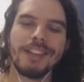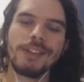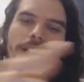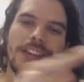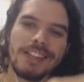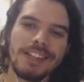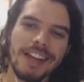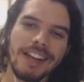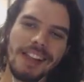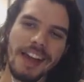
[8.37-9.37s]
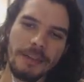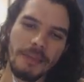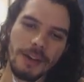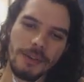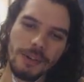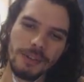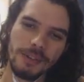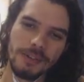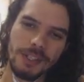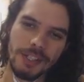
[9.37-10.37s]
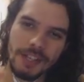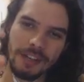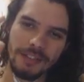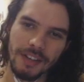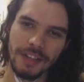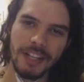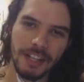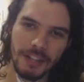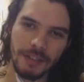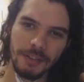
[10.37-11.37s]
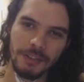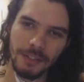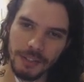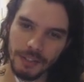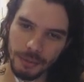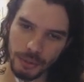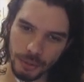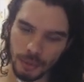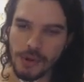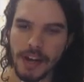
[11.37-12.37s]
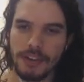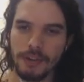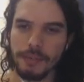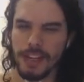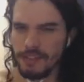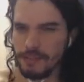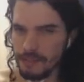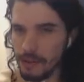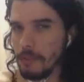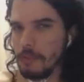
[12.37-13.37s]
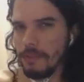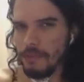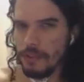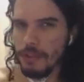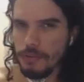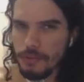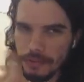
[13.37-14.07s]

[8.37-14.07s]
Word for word: Não esquece de deixar aquele like maroto, se inscrever no canal e o jogo caiu, mas vamos pro vídeo.